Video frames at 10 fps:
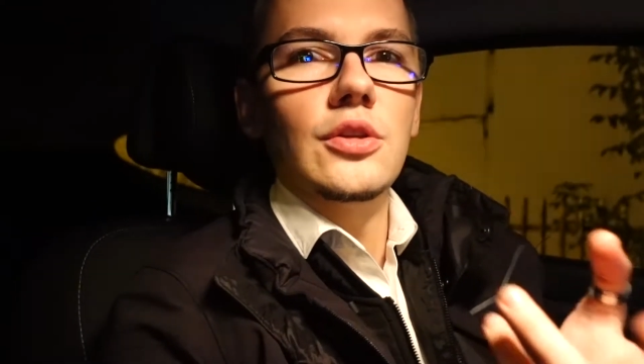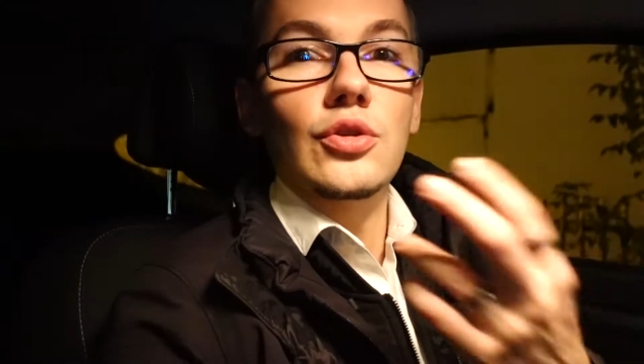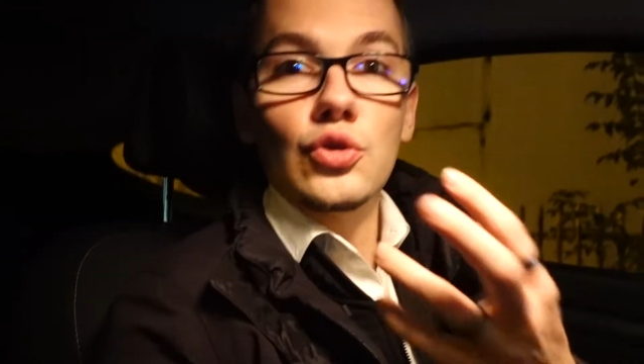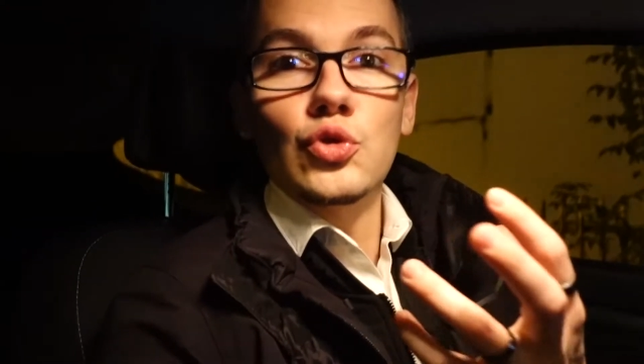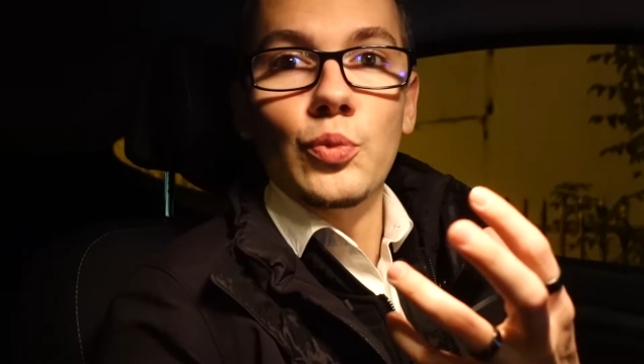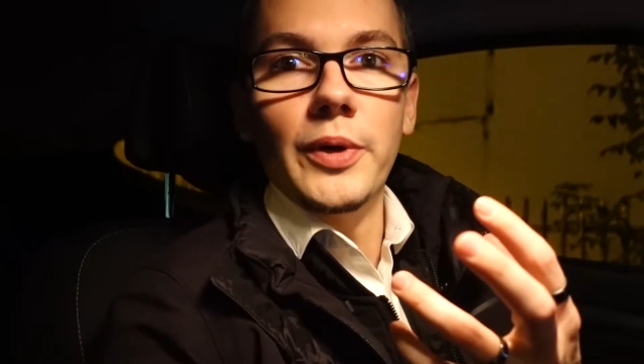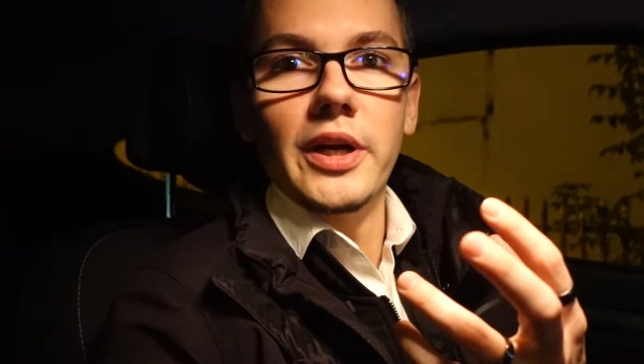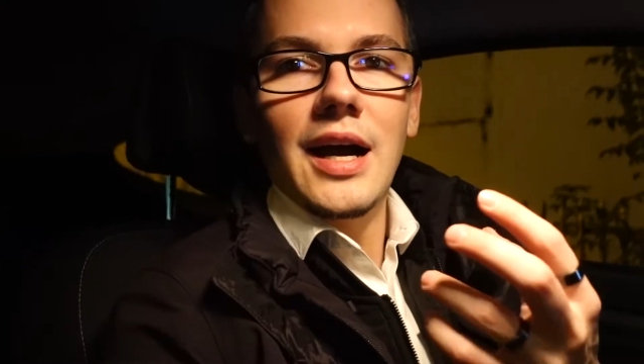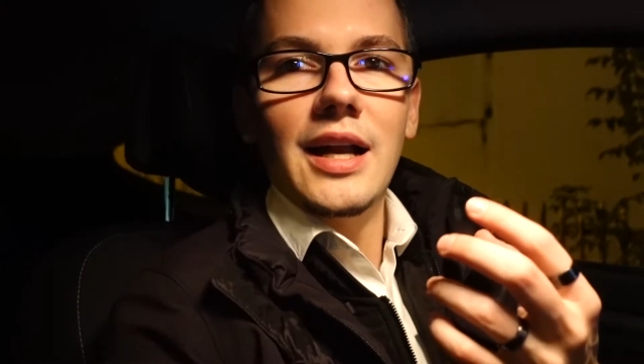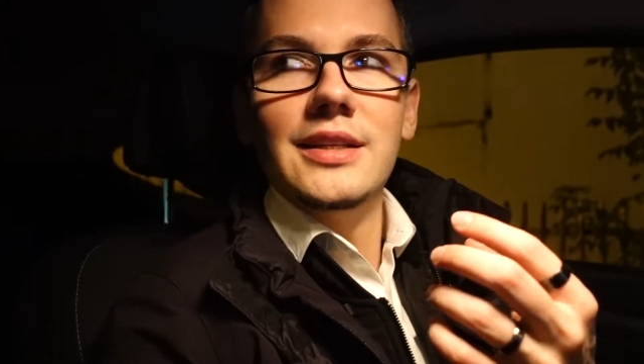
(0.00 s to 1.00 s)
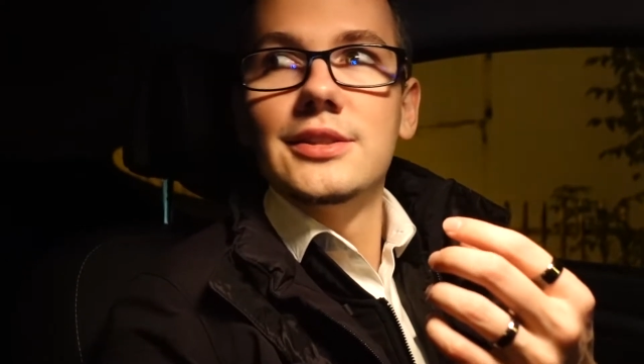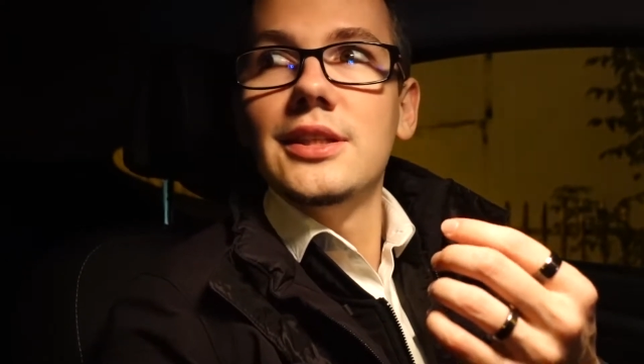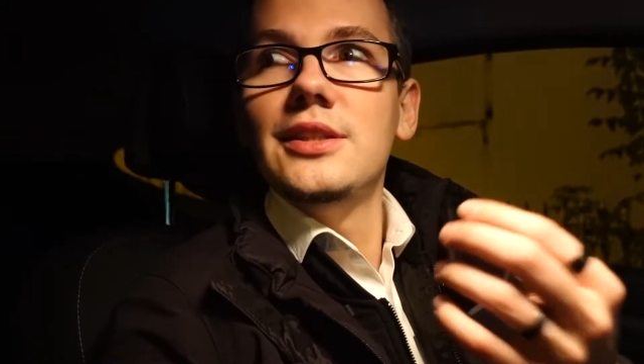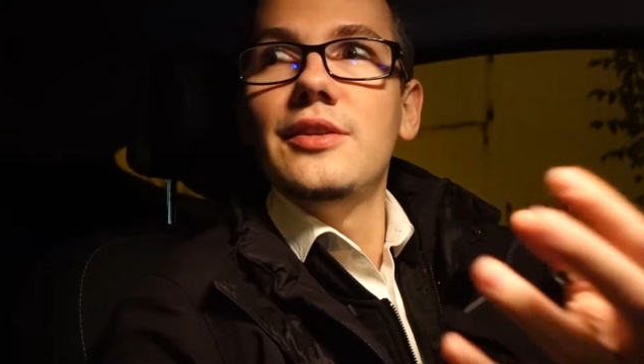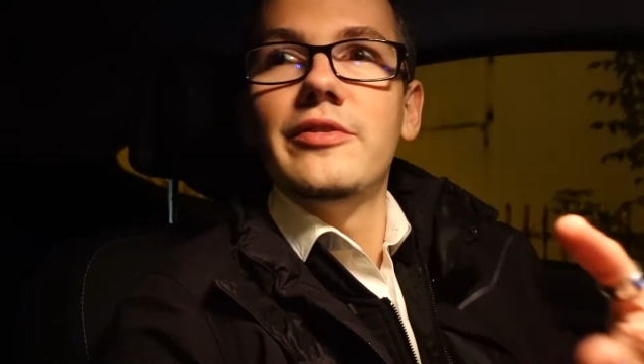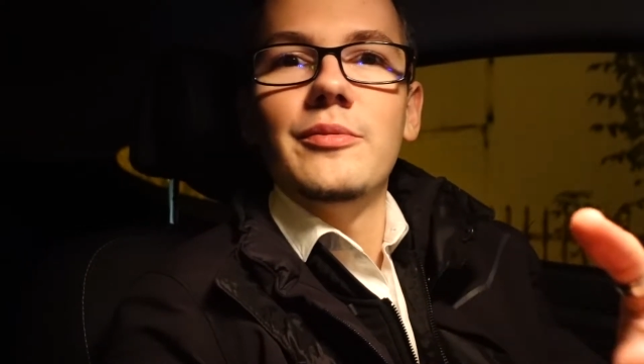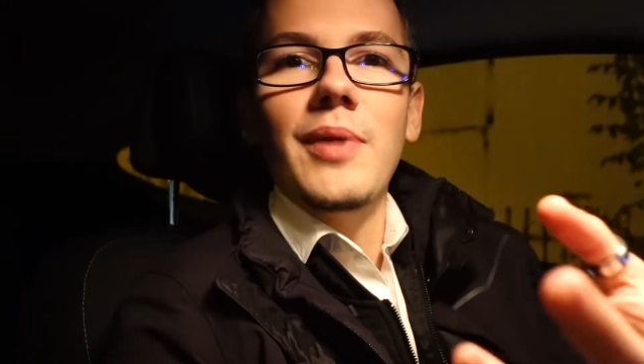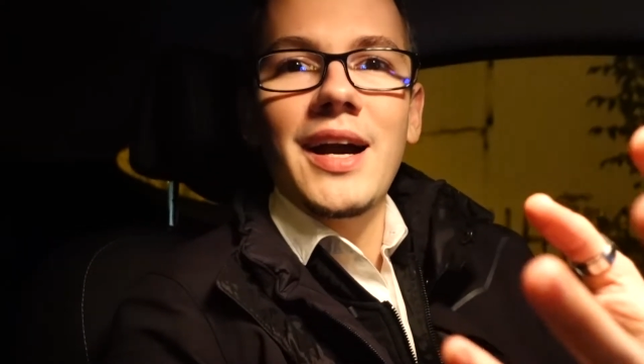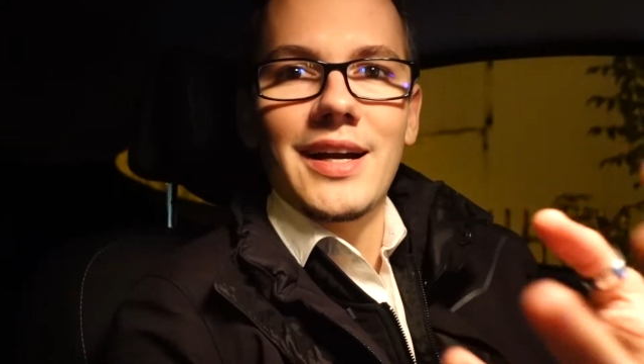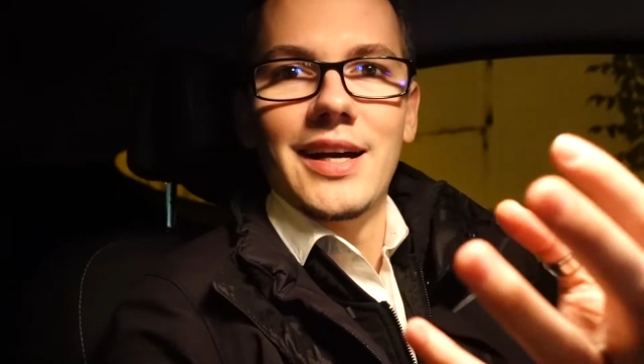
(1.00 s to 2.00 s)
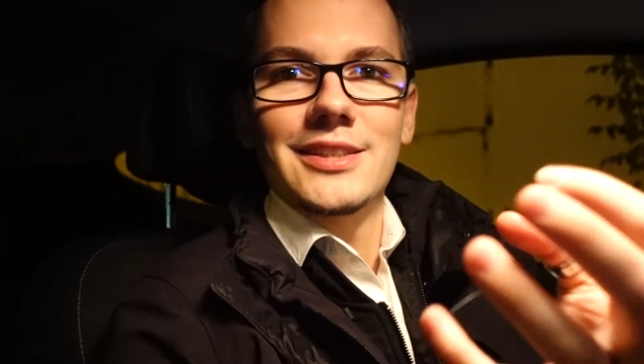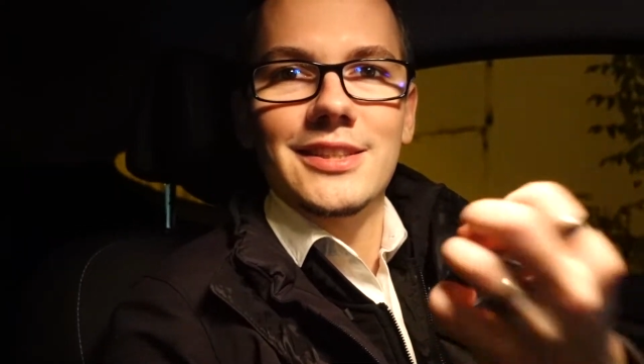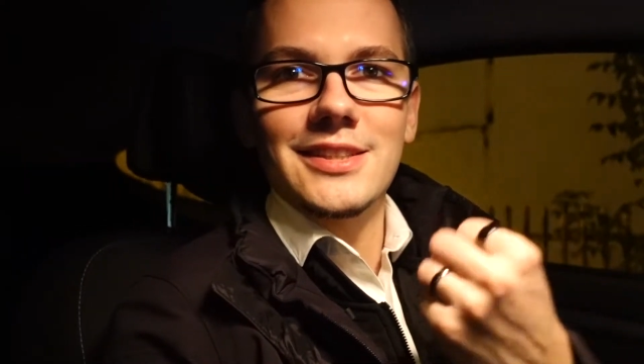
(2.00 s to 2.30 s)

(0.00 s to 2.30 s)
no to super, ale jeżeli ty wymagasz